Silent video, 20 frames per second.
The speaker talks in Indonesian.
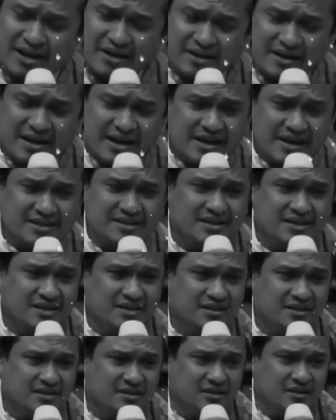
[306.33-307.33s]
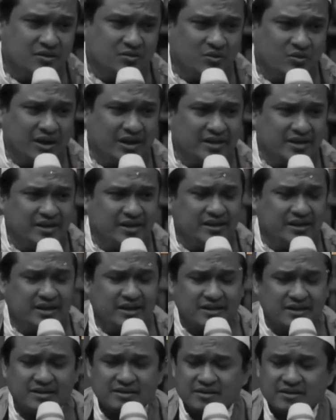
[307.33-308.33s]
wa 'ala nasi
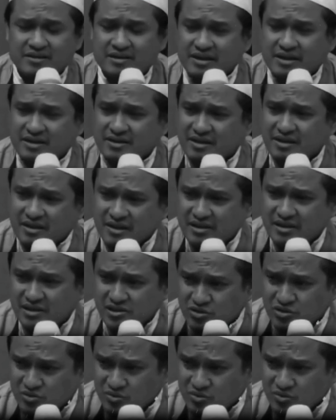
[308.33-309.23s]
walakin aktsara an-nasi la